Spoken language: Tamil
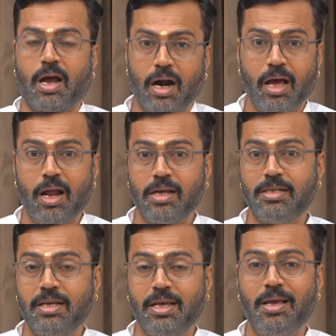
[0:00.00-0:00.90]

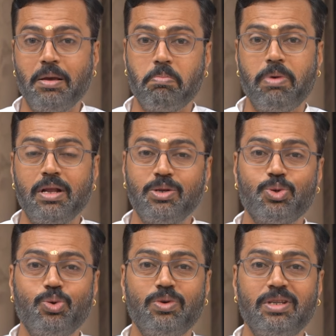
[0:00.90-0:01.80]
கடகராசிக்கு பலன்
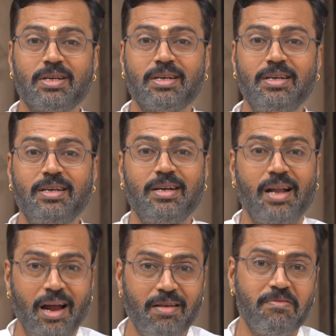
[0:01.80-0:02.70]
சொல்வதற்கு
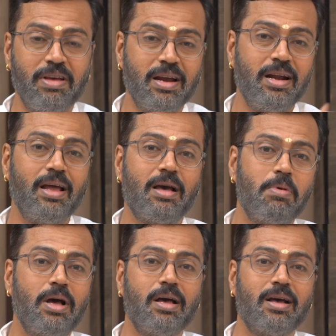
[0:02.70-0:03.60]
நான் வெகு
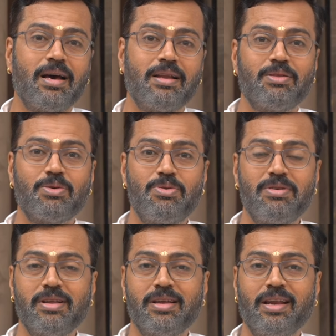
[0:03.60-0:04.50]
நேரமாக காத்து
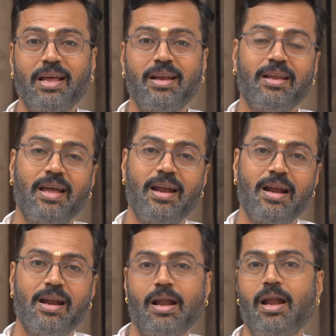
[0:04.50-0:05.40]
கொண்டிருக்கிறேன்
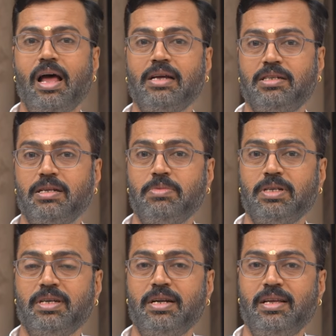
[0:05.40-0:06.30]
ஏனென்றால் அஷ்டம
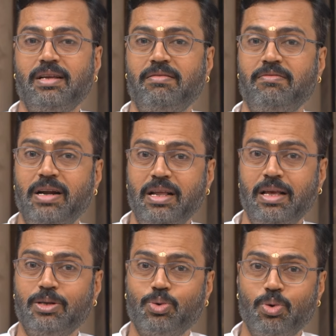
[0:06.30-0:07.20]
சனியில்
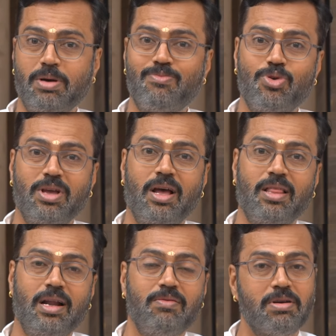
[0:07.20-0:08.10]
வெளியே சொல்ல முடியாத
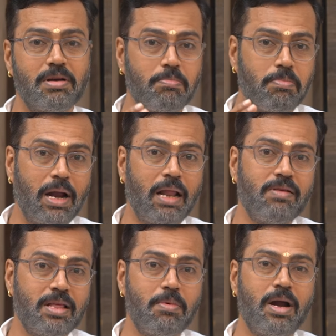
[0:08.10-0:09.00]
அளவுக்கு
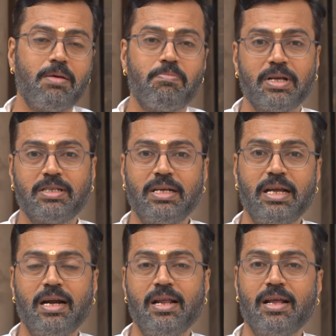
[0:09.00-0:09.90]
பலவிதமான
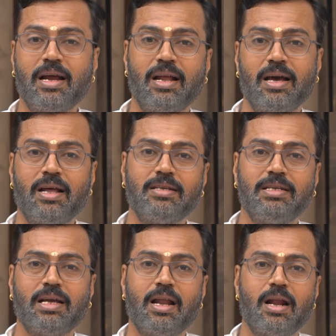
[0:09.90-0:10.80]
பிரச்சனைகளில்
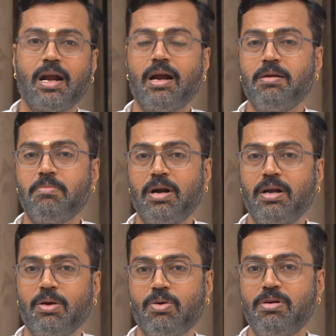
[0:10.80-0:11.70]
கடகராசிக்காரர்கள்
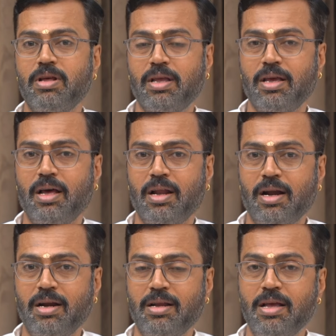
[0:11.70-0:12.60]

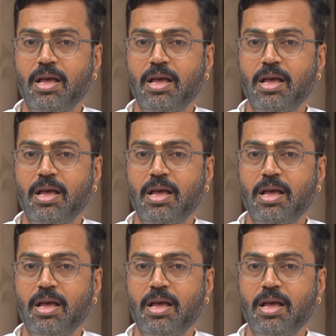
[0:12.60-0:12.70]
மாட்டிக்கொண்டிருக்கிறார்கள்